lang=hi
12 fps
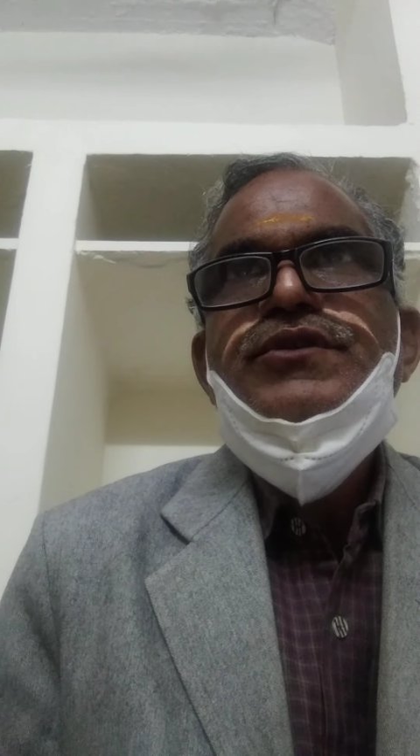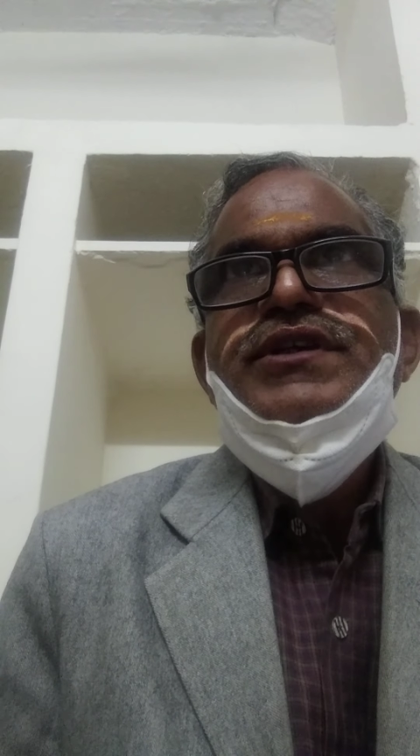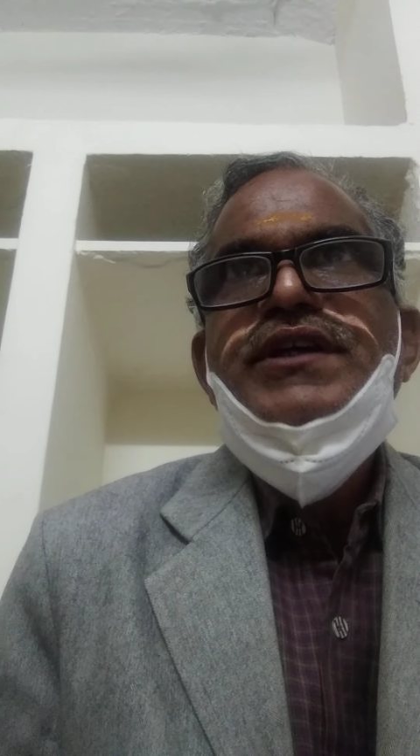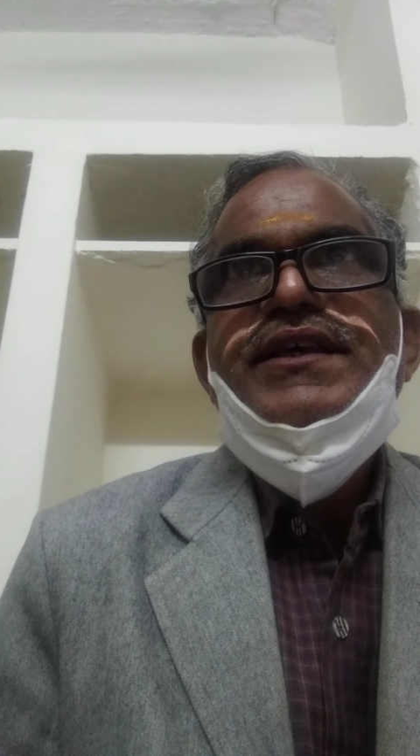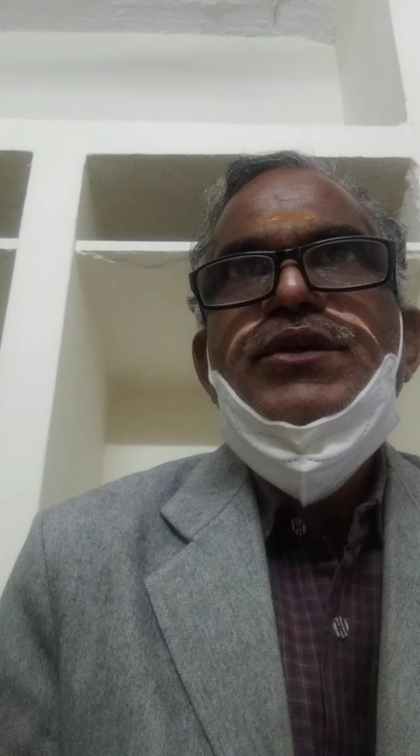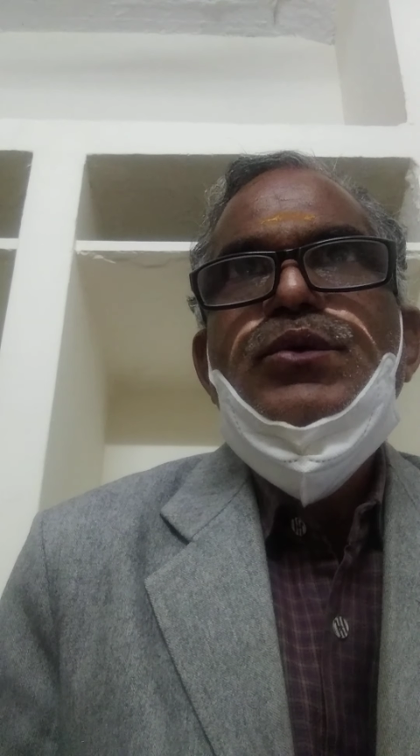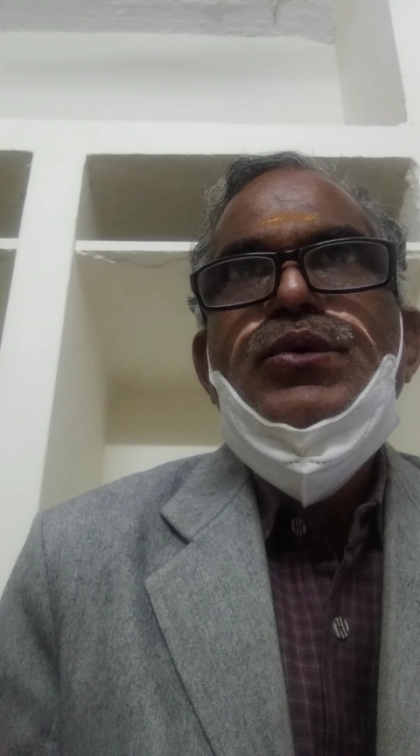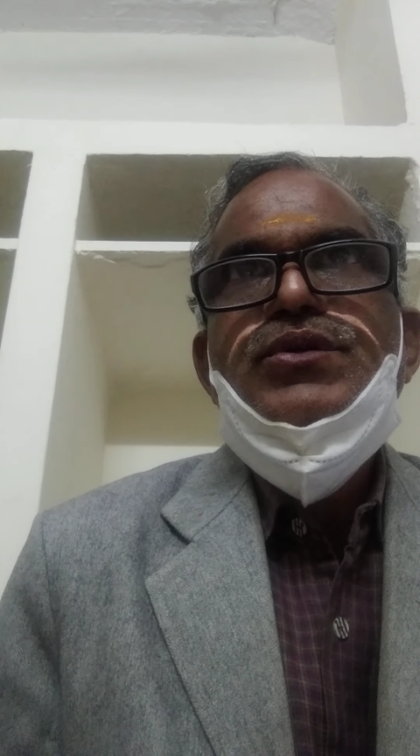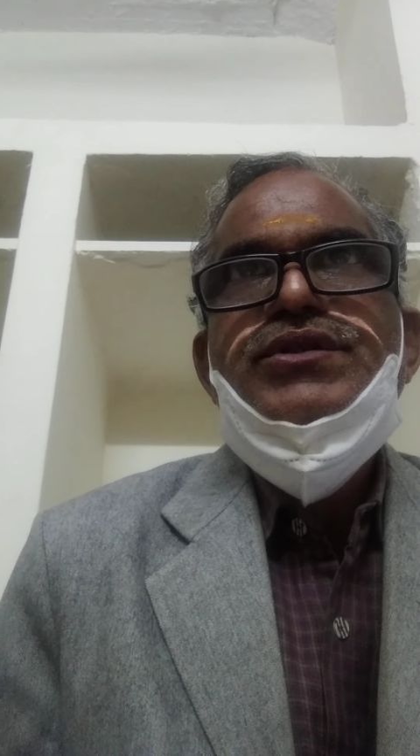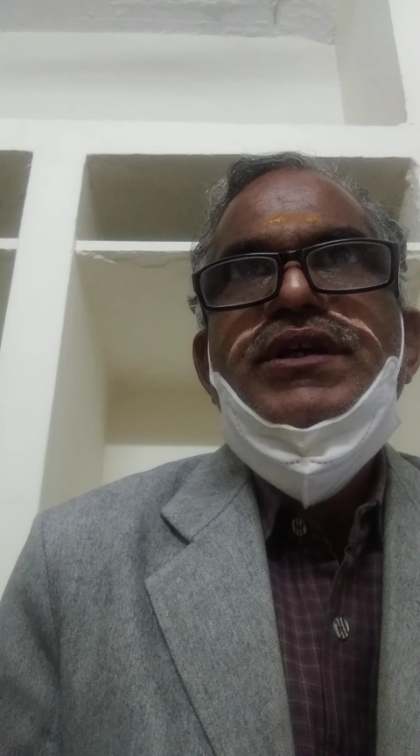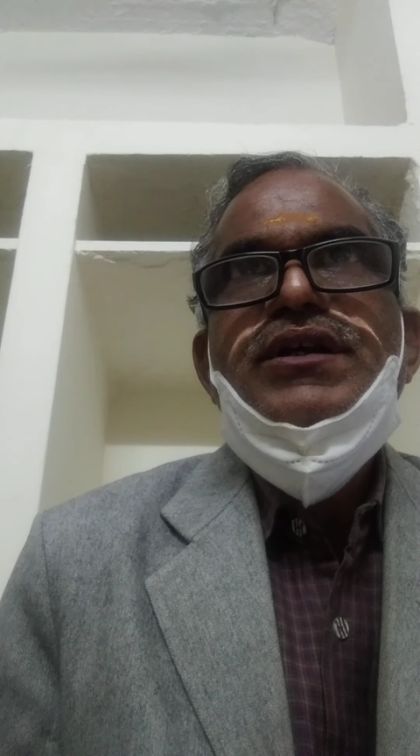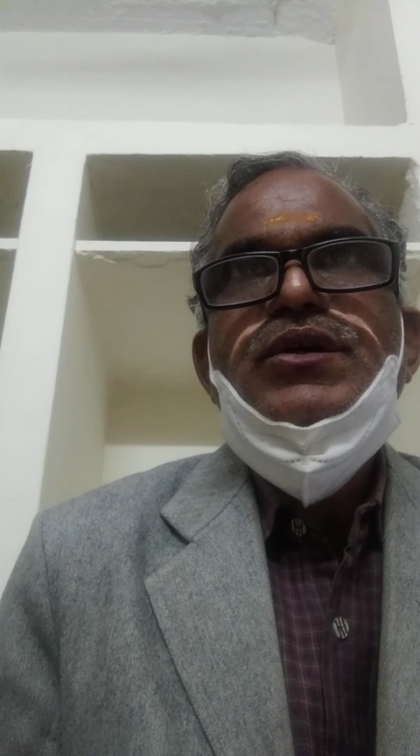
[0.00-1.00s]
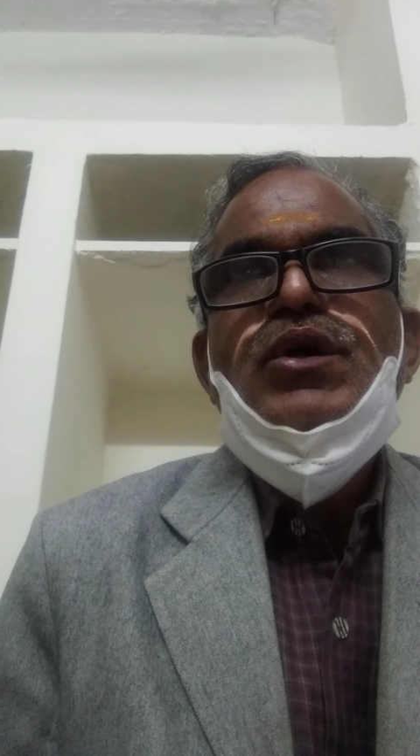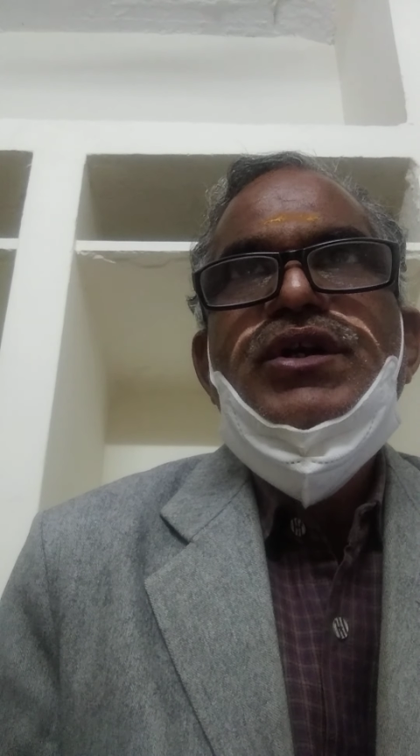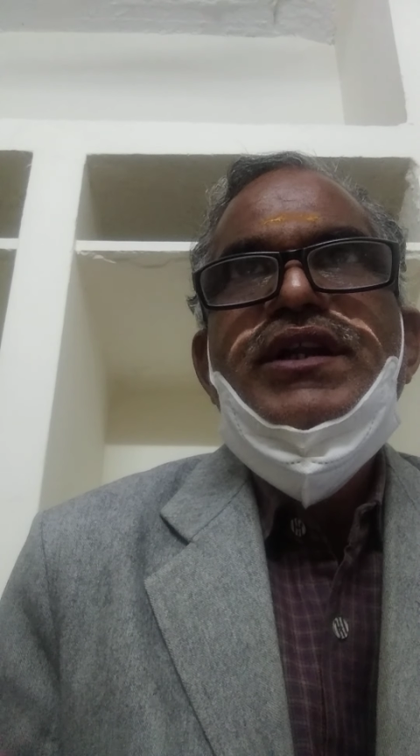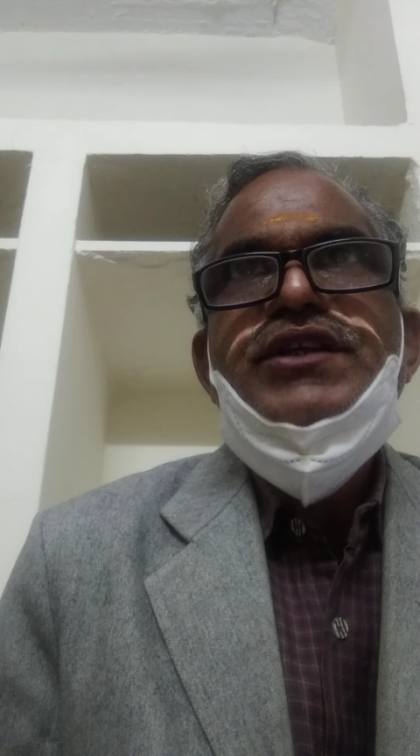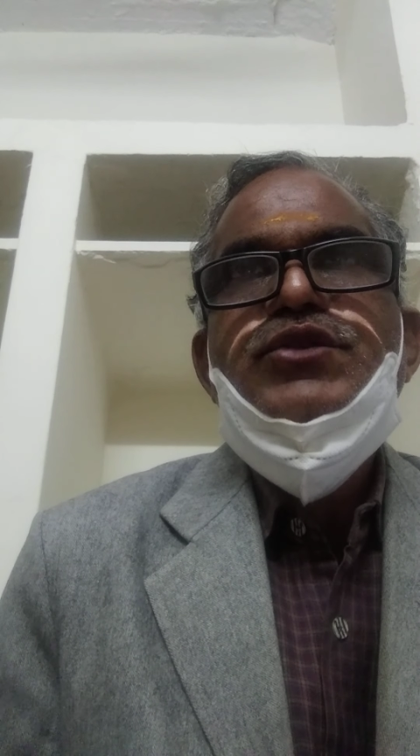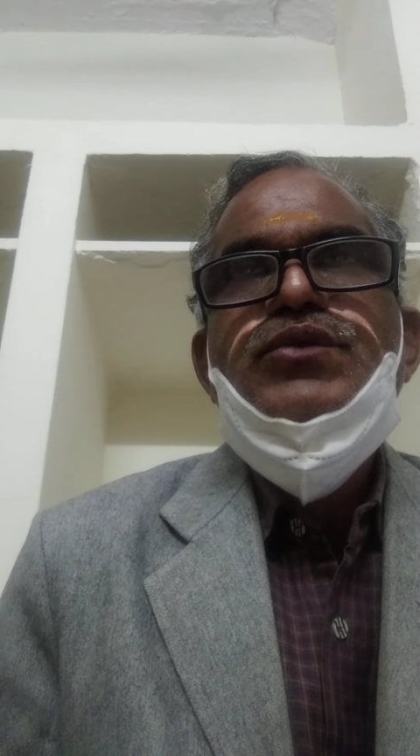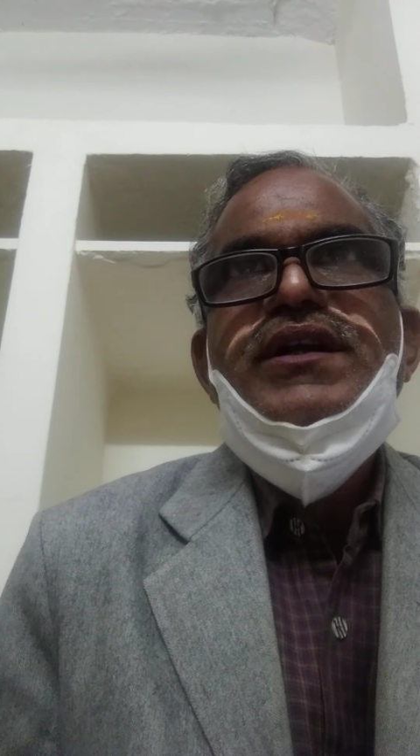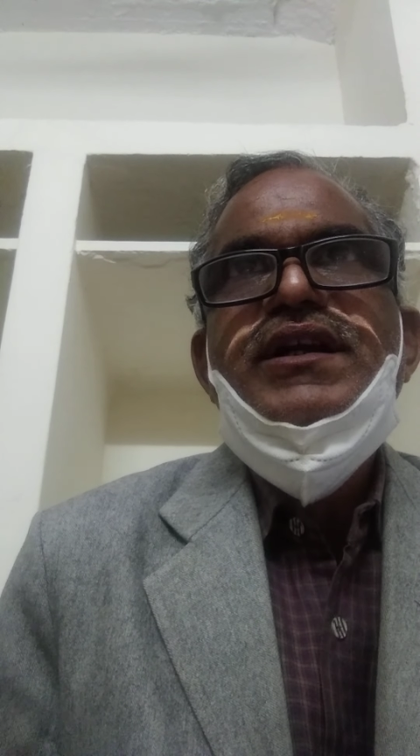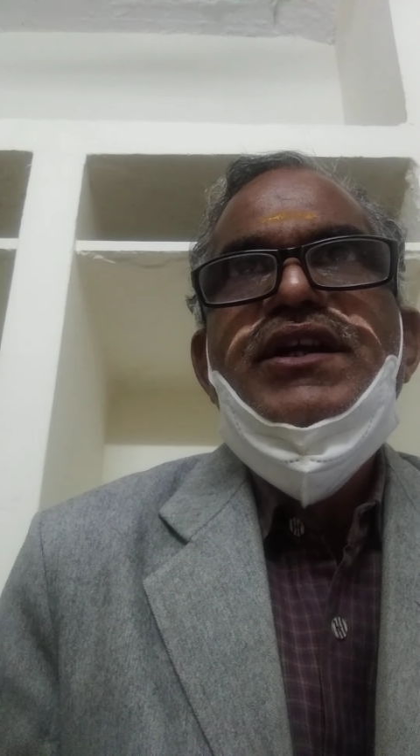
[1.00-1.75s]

मुखिया की ओर से कॉन्ट्रेक्चुअल